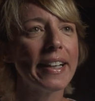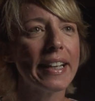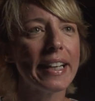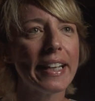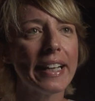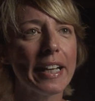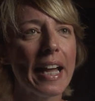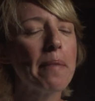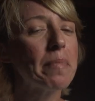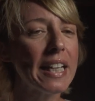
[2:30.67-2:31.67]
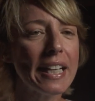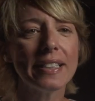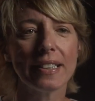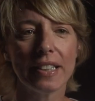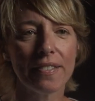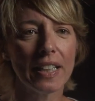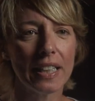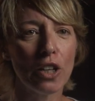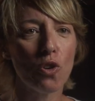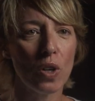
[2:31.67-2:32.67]
e, e mi chiese di
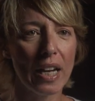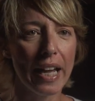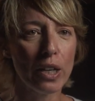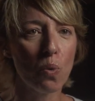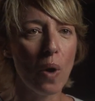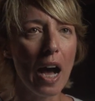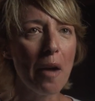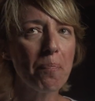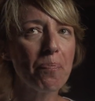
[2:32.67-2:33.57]
venire con lei qua,